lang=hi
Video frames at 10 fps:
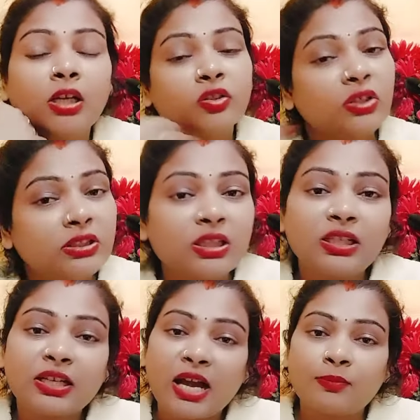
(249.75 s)
तो इसके लिए
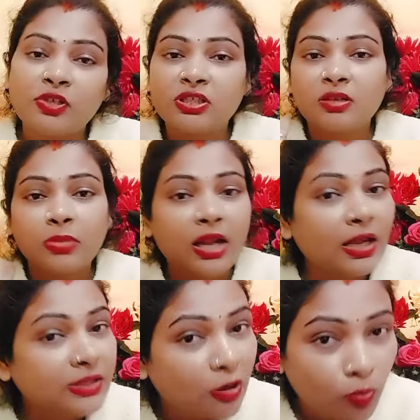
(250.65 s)
कामनी जी ने बड़ा
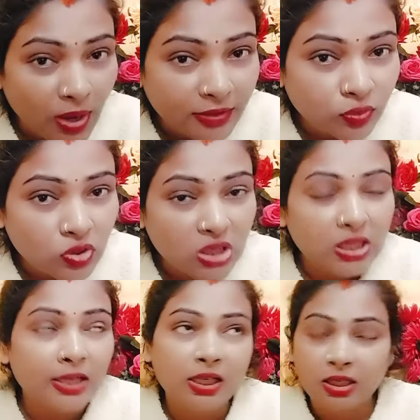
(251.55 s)
अच्छा उपाय सोचा था
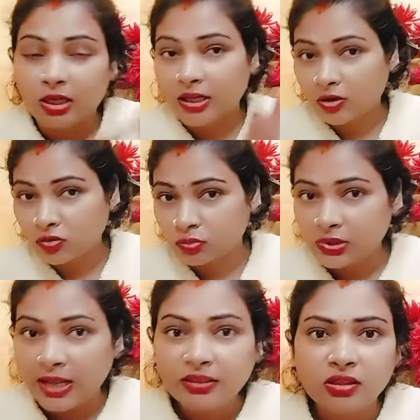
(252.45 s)
एक लड़का को
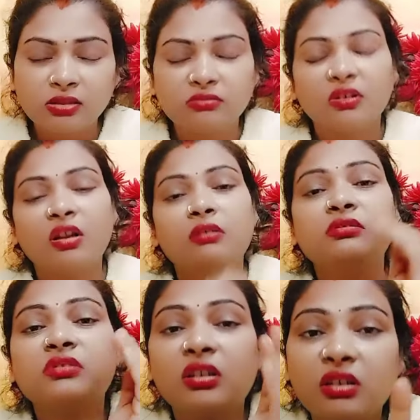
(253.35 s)
बुलाई थी
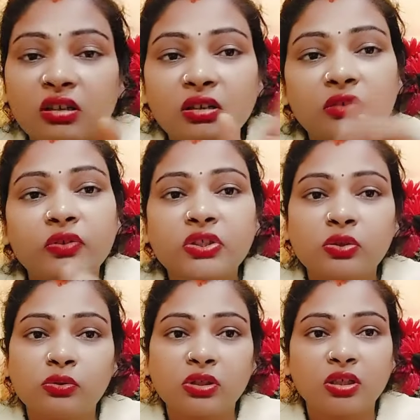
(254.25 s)
उसका टर्नवे
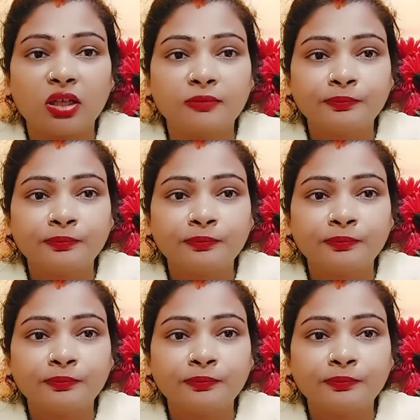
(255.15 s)
छूट गया